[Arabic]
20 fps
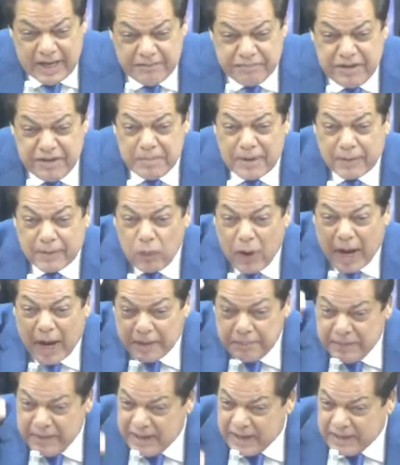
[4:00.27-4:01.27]
في مجموعه
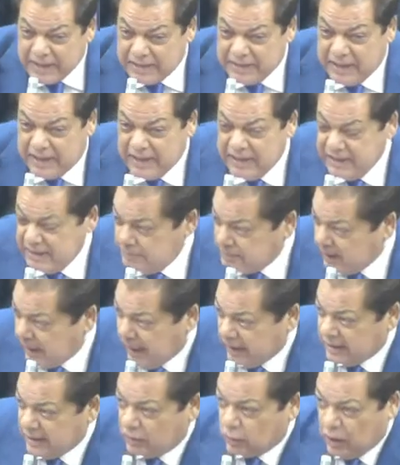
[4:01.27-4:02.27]
كبيره جدا يمكن
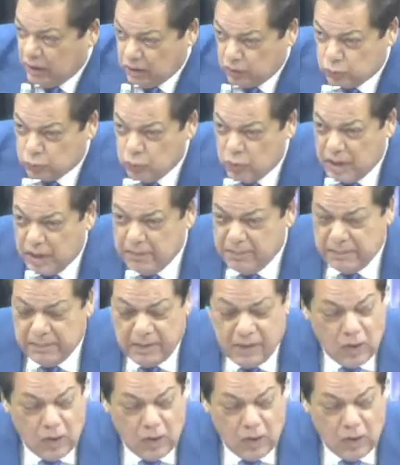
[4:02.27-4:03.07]
حضراتكم قريتوها